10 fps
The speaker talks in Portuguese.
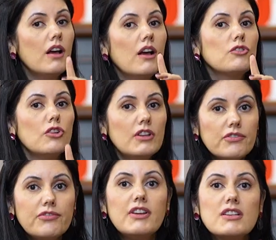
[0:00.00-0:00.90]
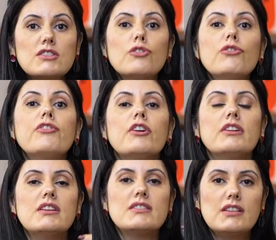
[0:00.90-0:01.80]
Todavia, se o
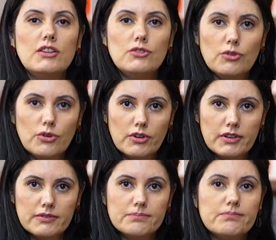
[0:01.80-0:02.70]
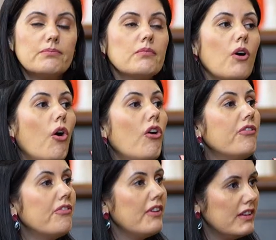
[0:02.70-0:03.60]
fornecedor
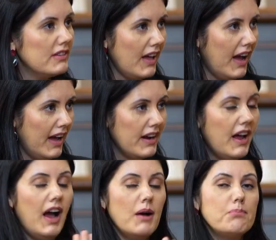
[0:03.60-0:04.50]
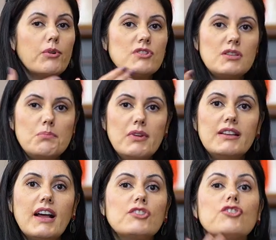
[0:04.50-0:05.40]
ofertar a
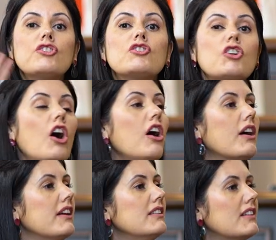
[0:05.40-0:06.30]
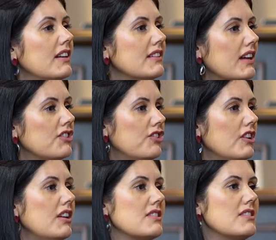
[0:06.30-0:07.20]
possibilidade de troca em 30
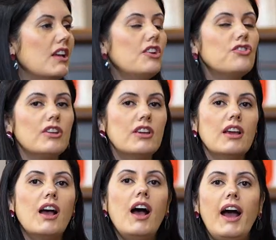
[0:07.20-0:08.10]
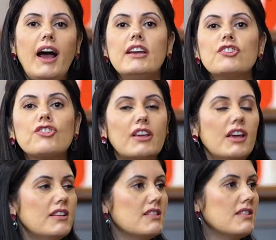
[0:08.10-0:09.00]
dias, desde que a
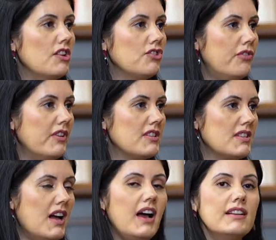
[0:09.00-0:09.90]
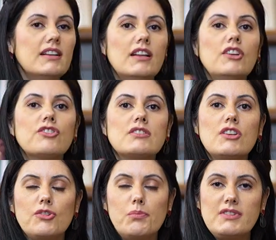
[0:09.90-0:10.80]
etiqueta esteja fixada, desde que
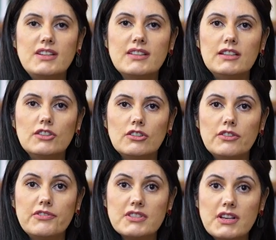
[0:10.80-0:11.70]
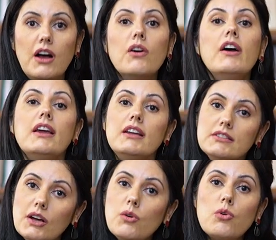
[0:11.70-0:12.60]
seja apresentada a nota fiscal,
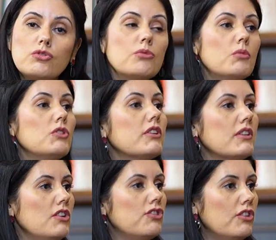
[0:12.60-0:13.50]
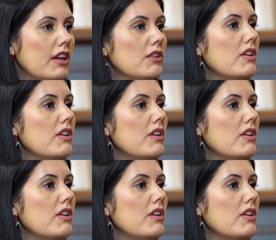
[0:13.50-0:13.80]
então o consumidor tem direito a